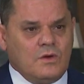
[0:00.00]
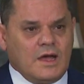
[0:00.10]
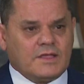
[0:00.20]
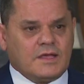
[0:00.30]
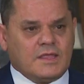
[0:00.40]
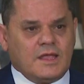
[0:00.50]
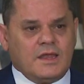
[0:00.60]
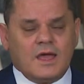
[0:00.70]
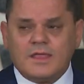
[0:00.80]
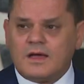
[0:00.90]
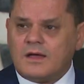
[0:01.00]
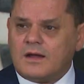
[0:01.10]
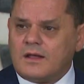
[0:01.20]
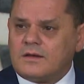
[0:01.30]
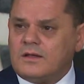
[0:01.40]
وأعتقد أن هذا
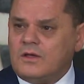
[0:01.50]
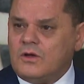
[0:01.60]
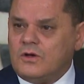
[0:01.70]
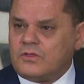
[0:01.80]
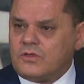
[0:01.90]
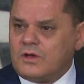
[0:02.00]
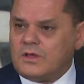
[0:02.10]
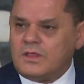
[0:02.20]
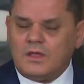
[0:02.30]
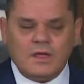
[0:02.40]
قرار اتخذ